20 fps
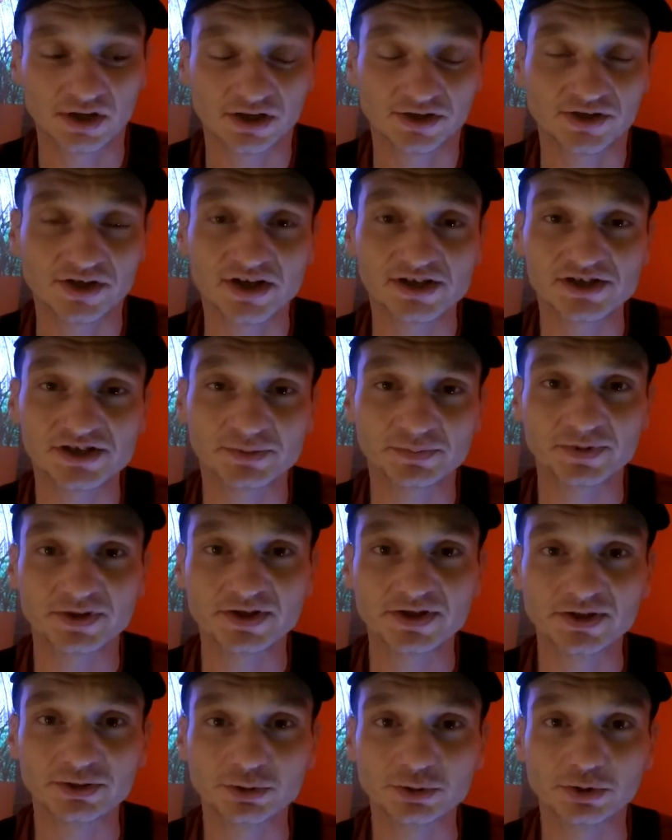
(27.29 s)
Дальше
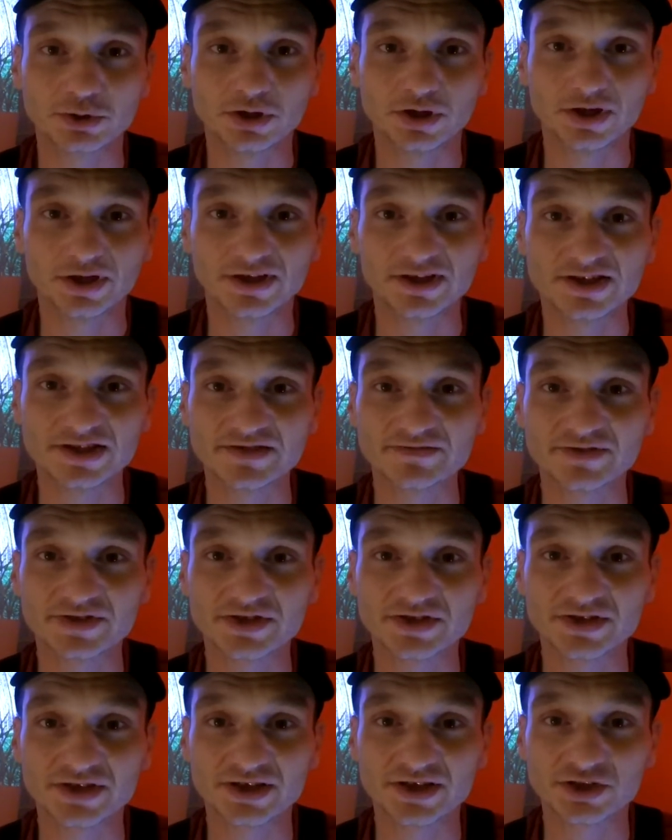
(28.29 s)
планирую
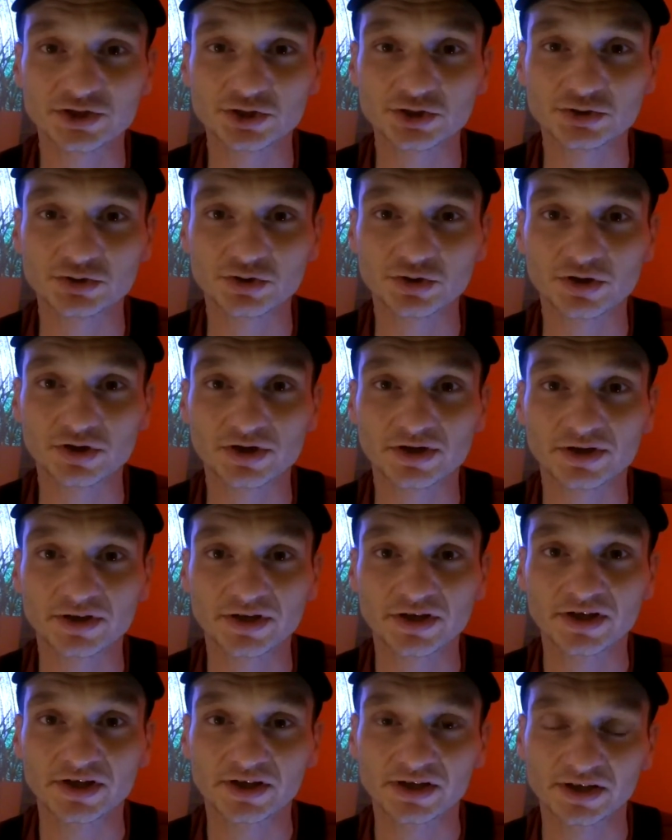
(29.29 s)
развести костер
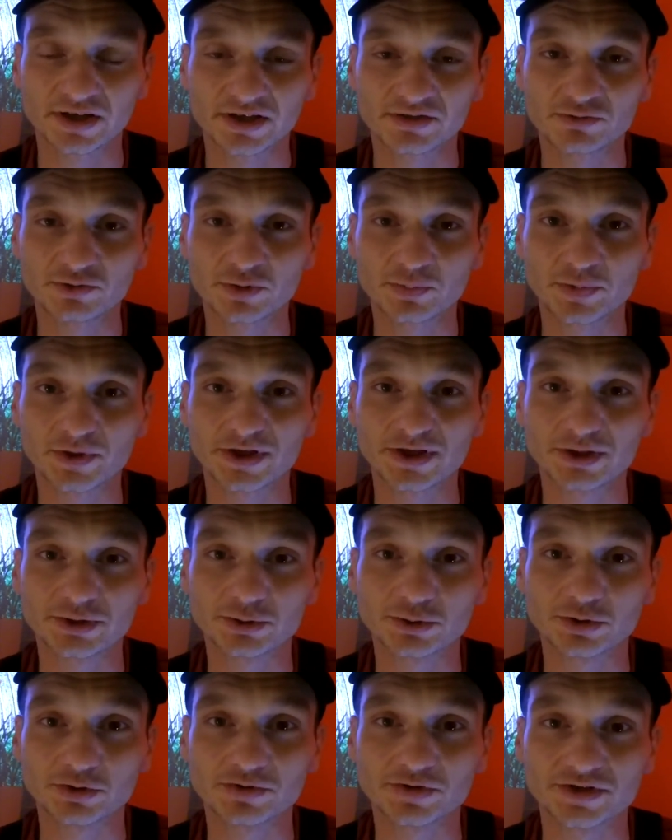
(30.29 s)
и его
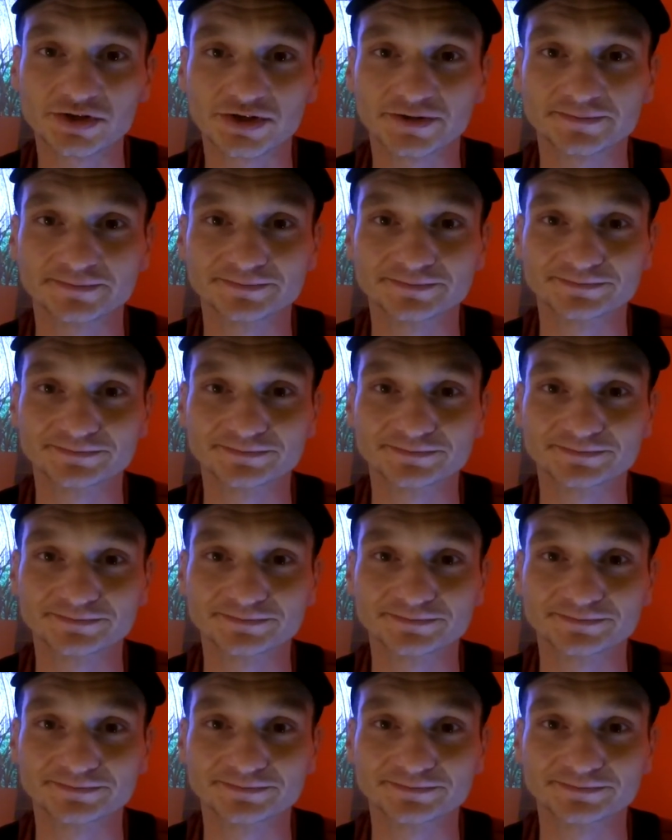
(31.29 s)
приготовить.